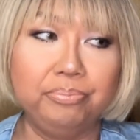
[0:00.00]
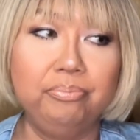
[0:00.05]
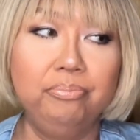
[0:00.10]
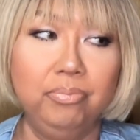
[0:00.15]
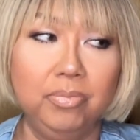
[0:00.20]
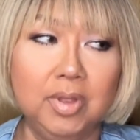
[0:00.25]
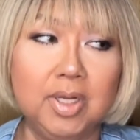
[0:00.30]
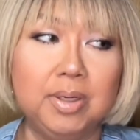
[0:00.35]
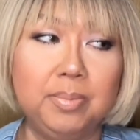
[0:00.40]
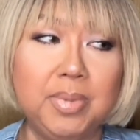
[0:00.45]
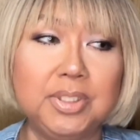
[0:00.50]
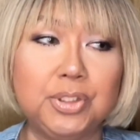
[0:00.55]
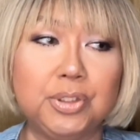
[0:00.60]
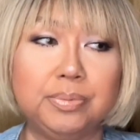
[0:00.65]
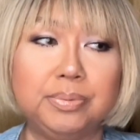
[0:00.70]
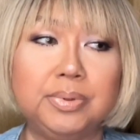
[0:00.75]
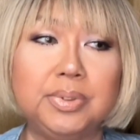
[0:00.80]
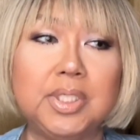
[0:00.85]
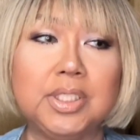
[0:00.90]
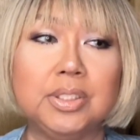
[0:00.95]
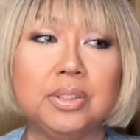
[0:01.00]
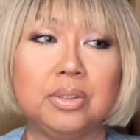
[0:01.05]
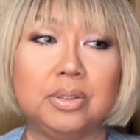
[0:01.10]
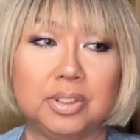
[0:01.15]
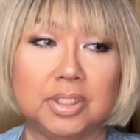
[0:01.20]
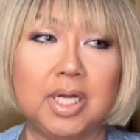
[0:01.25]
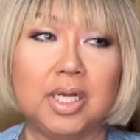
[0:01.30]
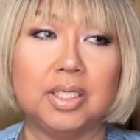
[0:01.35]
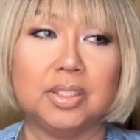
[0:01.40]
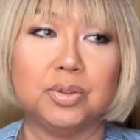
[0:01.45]
うん、まあ自分らしく
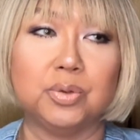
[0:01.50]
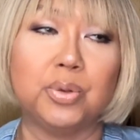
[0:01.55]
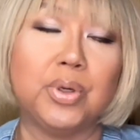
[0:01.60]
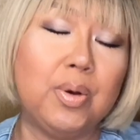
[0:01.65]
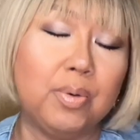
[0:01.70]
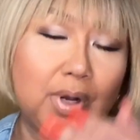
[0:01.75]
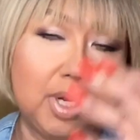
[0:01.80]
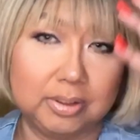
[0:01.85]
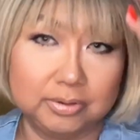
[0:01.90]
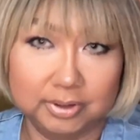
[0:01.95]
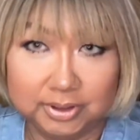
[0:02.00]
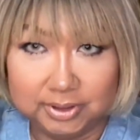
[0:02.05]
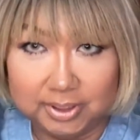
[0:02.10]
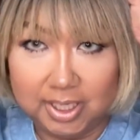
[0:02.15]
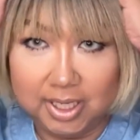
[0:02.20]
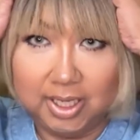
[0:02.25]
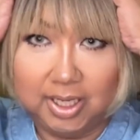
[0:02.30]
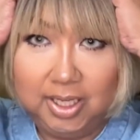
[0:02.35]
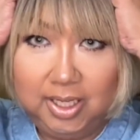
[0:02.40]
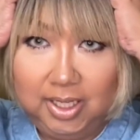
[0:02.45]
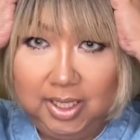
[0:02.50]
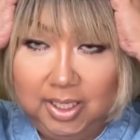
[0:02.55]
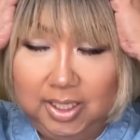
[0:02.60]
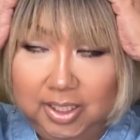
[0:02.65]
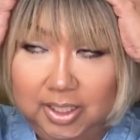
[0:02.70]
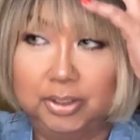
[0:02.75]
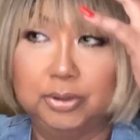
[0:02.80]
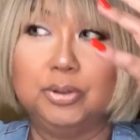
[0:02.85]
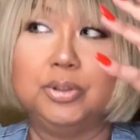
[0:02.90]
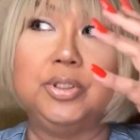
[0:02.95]
さ、それを隠して
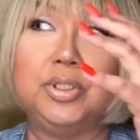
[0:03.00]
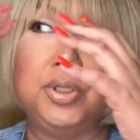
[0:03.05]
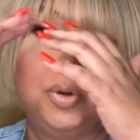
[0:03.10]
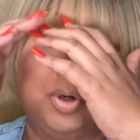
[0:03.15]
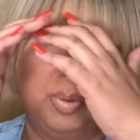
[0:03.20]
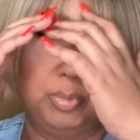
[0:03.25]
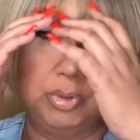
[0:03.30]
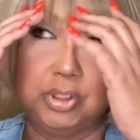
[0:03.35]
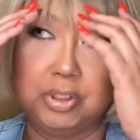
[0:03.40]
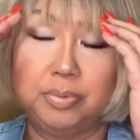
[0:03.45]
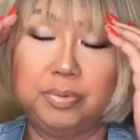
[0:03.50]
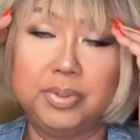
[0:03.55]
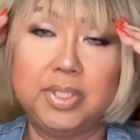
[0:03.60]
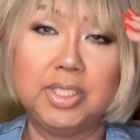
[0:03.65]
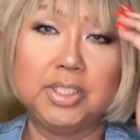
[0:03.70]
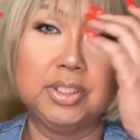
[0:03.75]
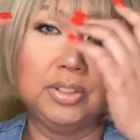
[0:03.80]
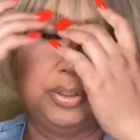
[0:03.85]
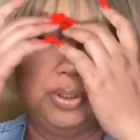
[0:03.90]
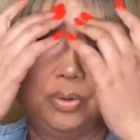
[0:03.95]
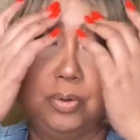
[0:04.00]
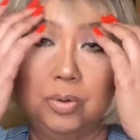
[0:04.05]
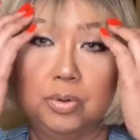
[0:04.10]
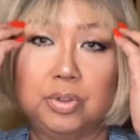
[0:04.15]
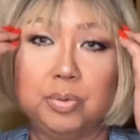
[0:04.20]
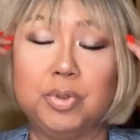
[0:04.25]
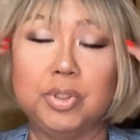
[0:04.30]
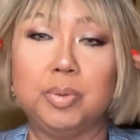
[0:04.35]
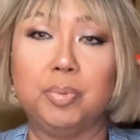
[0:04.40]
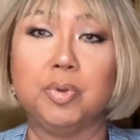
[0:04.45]
いくっていうよりも自分らしく行こうと
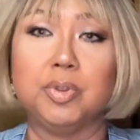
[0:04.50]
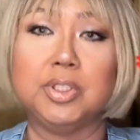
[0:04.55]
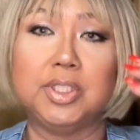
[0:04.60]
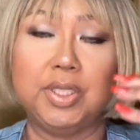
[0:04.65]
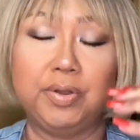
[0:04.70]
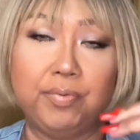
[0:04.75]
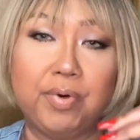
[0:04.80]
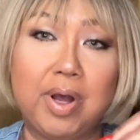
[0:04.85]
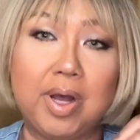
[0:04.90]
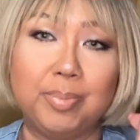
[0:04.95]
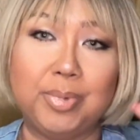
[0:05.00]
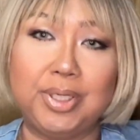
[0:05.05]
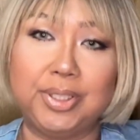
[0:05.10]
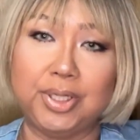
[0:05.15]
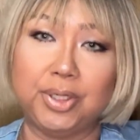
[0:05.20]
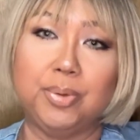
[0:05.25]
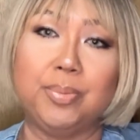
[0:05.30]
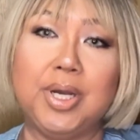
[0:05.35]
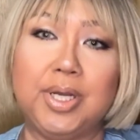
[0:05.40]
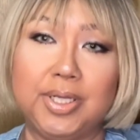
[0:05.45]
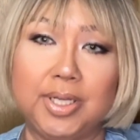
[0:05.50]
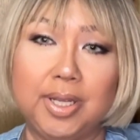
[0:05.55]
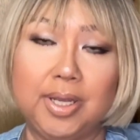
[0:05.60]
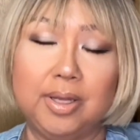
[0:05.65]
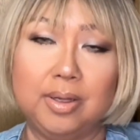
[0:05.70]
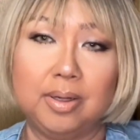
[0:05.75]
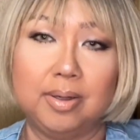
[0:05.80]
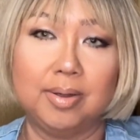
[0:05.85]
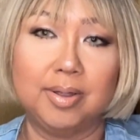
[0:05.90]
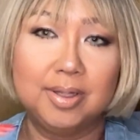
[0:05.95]
思ってボスイはみんなの前
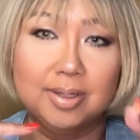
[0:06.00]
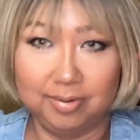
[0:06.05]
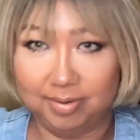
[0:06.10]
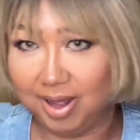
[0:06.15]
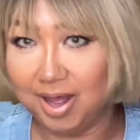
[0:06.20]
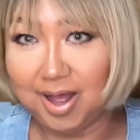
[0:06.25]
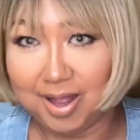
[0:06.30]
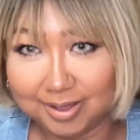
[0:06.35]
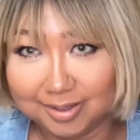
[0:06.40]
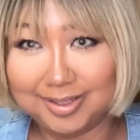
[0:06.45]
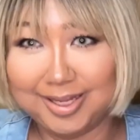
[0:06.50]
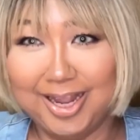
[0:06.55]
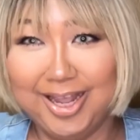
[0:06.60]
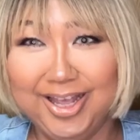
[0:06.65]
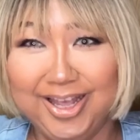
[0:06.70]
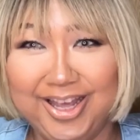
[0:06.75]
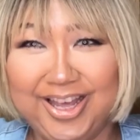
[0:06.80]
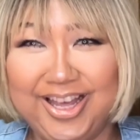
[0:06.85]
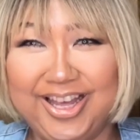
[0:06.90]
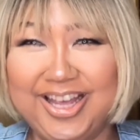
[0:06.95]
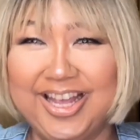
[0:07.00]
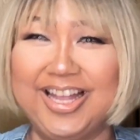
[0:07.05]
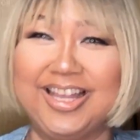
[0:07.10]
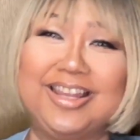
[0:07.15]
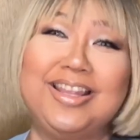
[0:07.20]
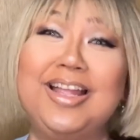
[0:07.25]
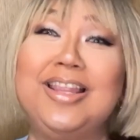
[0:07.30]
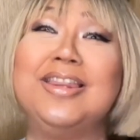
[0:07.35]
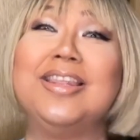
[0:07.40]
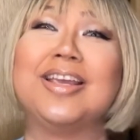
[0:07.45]
で、あーってやっ
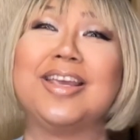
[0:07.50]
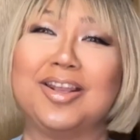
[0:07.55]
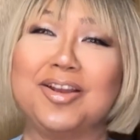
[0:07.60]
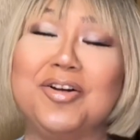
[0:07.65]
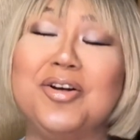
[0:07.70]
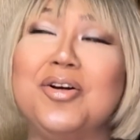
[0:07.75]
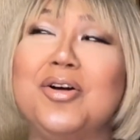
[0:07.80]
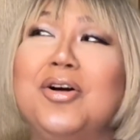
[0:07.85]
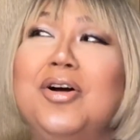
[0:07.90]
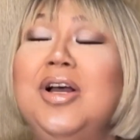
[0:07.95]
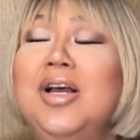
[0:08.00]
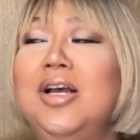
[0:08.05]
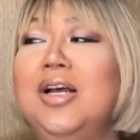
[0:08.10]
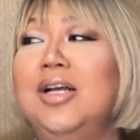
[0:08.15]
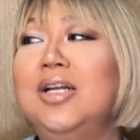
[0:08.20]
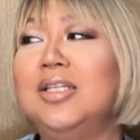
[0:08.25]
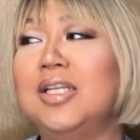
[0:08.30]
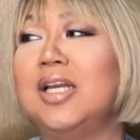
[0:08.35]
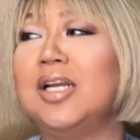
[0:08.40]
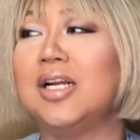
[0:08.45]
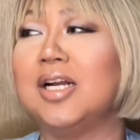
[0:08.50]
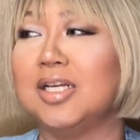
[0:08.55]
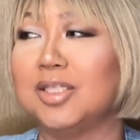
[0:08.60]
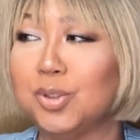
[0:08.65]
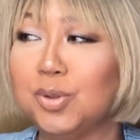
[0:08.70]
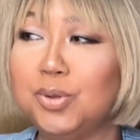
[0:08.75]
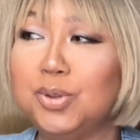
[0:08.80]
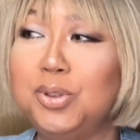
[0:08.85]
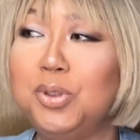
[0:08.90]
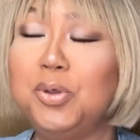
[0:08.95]
たんだけど、なんか
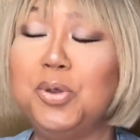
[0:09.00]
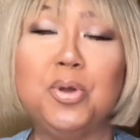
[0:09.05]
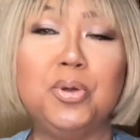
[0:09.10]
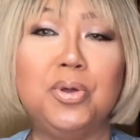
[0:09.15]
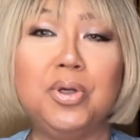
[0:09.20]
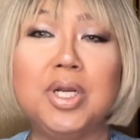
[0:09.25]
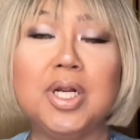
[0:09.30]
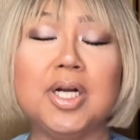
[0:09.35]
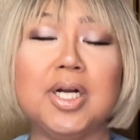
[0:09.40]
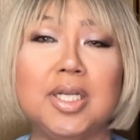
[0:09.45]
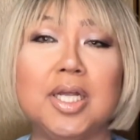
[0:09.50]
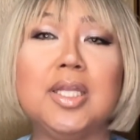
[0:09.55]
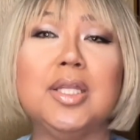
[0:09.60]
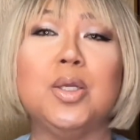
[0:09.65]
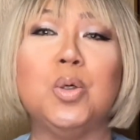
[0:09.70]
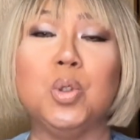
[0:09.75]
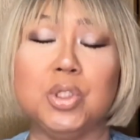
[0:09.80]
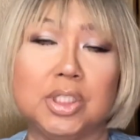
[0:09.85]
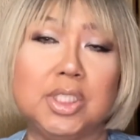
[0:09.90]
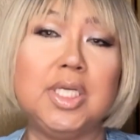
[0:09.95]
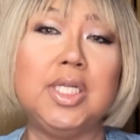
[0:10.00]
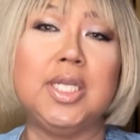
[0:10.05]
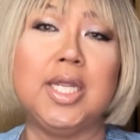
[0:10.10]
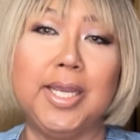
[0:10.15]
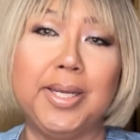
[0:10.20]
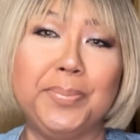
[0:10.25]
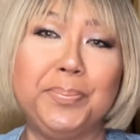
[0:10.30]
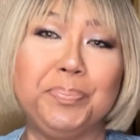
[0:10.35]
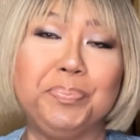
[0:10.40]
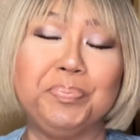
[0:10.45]
そういう世の中になってほしい
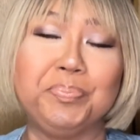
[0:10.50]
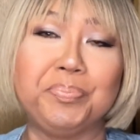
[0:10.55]
ね。